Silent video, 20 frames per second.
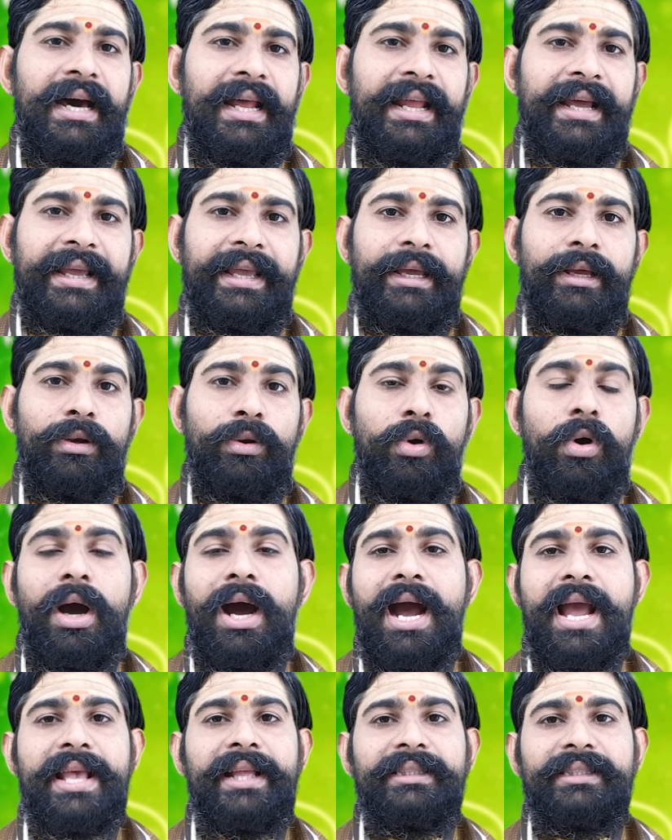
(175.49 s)
అలాగే
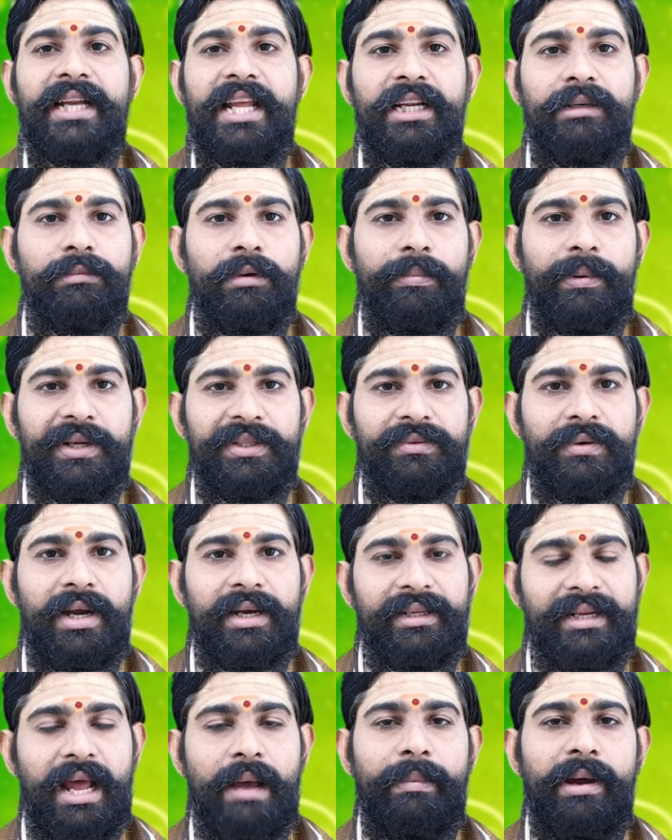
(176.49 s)
లోహ యంత్ర ఇనుము
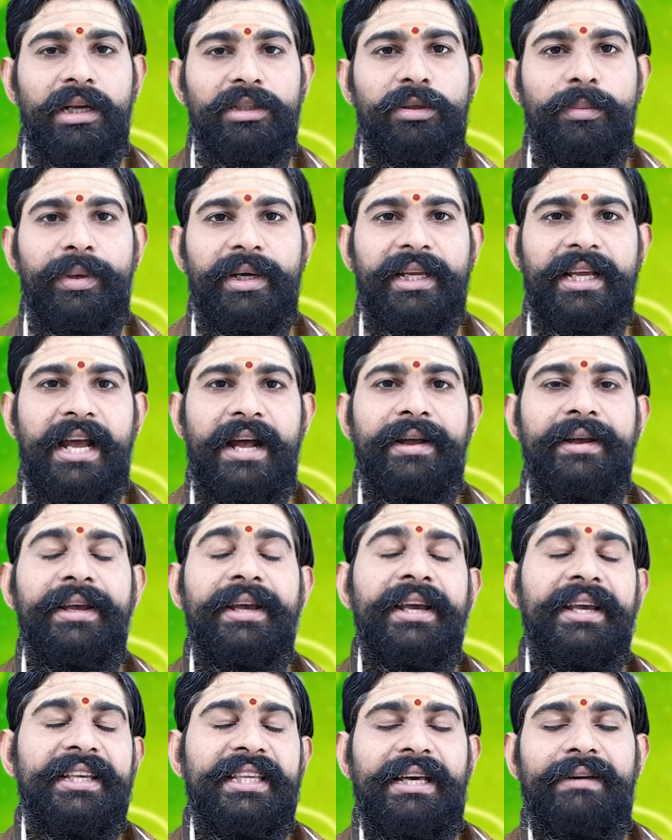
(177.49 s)
పరిశ్రమలకు లాభాలతో పాటుగా
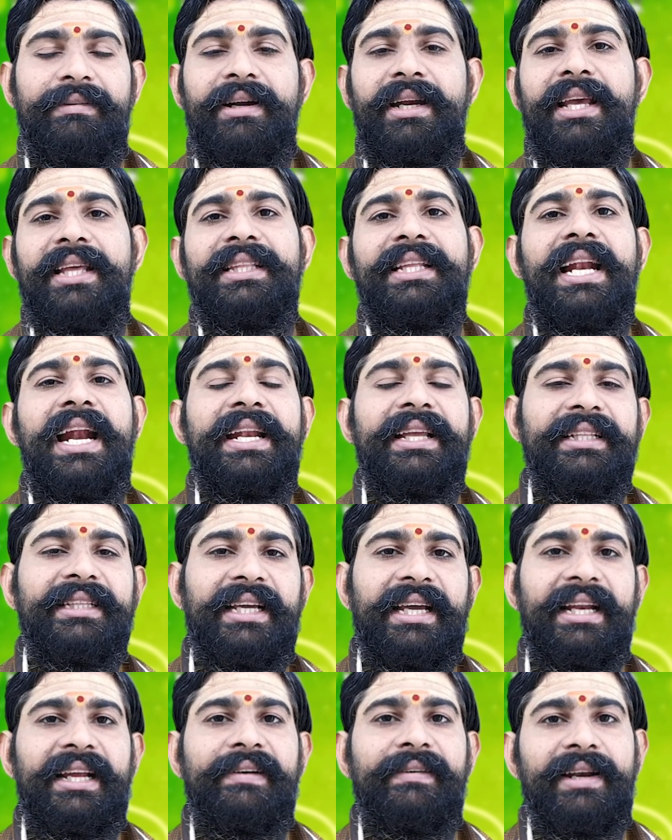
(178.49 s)
ఎవరైనా ఏదైనా
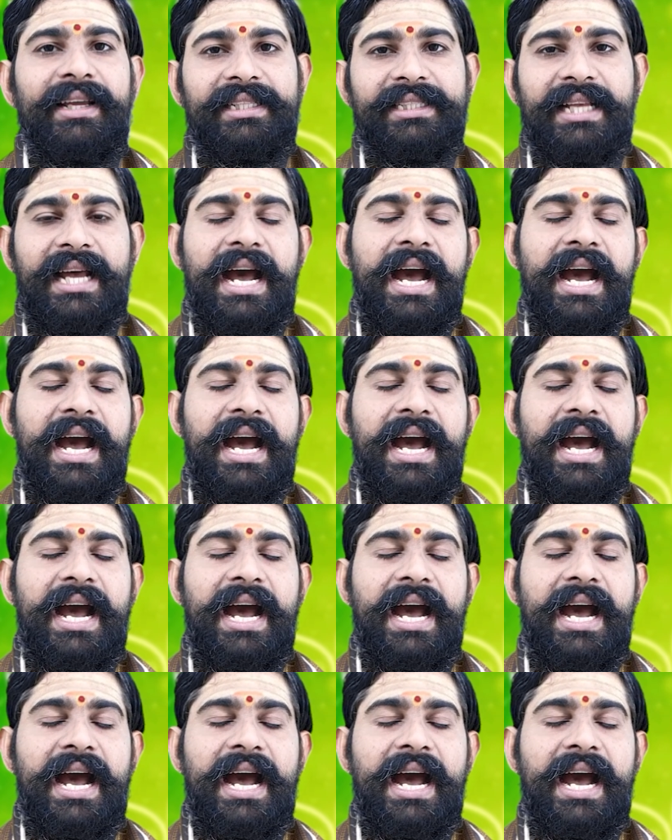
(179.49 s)
అడిగితే కనుక వాళ్ళకి